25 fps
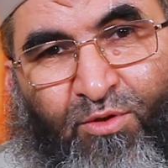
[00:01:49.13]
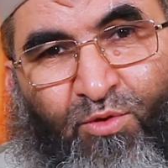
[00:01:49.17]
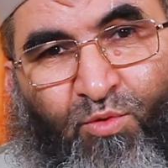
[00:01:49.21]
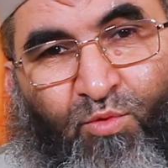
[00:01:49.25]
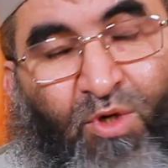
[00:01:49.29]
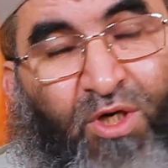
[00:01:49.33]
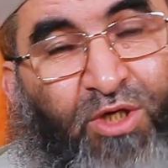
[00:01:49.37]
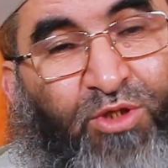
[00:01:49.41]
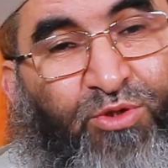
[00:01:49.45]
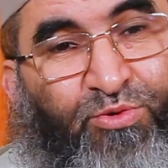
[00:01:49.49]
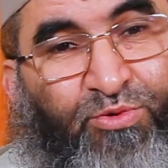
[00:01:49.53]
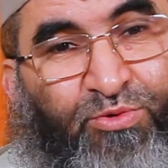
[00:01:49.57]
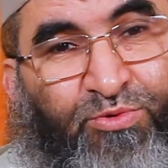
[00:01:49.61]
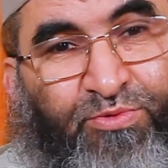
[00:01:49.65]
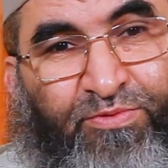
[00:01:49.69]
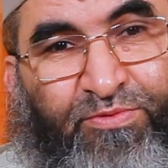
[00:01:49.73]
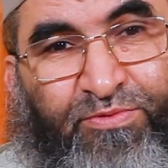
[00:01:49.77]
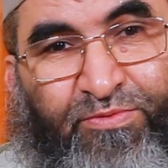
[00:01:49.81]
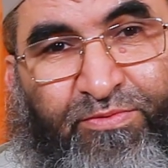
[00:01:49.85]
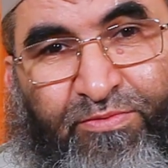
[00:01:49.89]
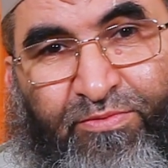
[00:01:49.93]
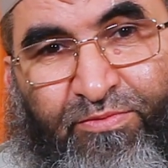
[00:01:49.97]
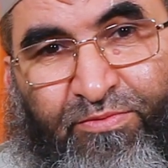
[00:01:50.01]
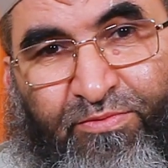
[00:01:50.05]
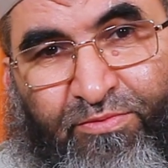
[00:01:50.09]
وقت
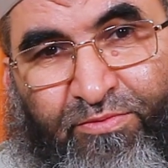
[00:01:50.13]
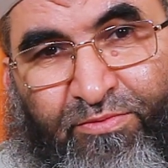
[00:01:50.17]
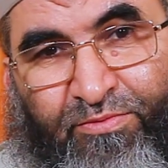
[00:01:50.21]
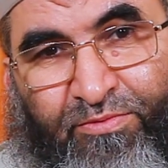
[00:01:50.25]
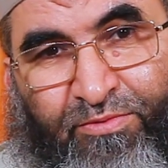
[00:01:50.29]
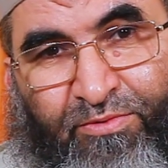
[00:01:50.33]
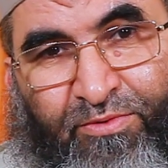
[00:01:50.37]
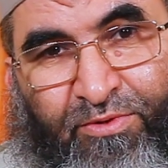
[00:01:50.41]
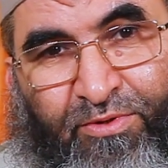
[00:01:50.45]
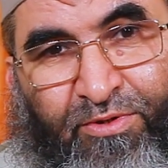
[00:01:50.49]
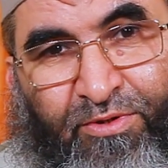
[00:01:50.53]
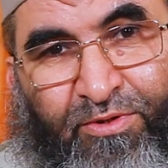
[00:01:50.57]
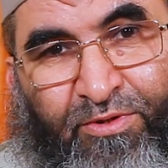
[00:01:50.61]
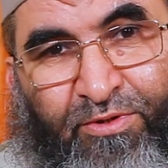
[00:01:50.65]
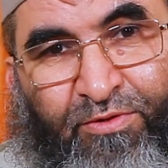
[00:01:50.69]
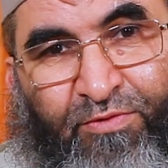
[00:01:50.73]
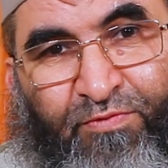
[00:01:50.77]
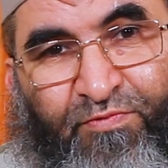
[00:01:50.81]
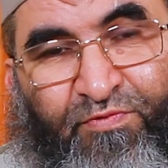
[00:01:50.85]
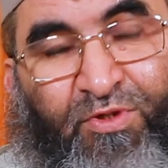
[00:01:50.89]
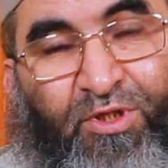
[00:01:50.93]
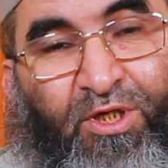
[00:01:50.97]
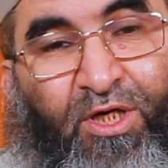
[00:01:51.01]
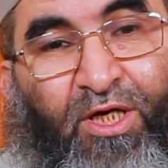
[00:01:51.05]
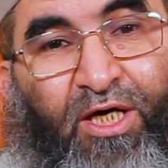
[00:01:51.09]

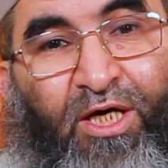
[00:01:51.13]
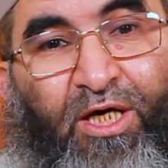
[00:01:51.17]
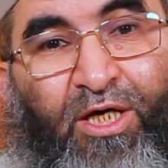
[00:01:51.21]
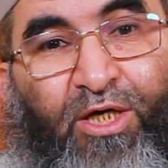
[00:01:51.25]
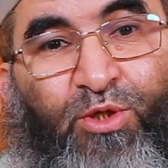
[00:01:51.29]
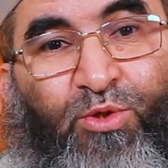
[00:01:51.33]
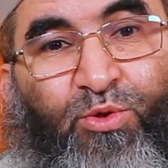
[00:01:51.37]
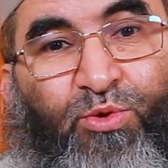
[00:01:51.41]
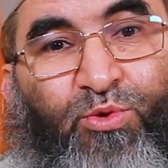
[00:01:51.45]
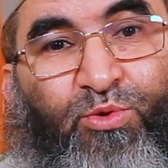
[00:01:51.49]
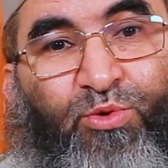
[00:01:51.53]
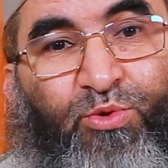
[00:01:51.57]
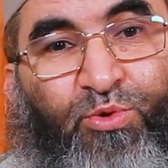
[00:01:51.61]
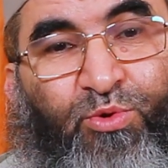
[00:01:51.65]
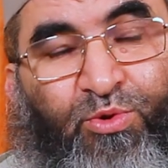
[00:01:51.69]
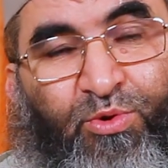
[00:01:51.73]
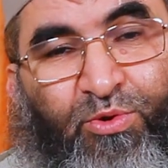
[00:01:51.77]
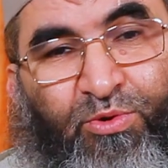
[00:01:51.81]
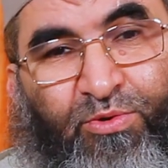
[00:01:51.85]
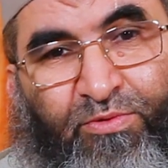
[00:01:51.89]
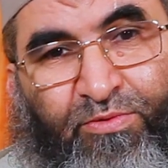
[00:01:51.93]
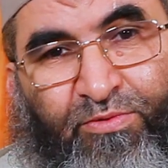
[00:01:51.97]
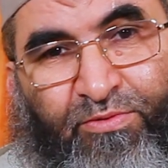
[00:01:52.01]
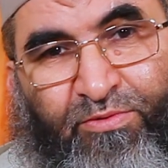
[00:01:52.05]
فيه الخير كله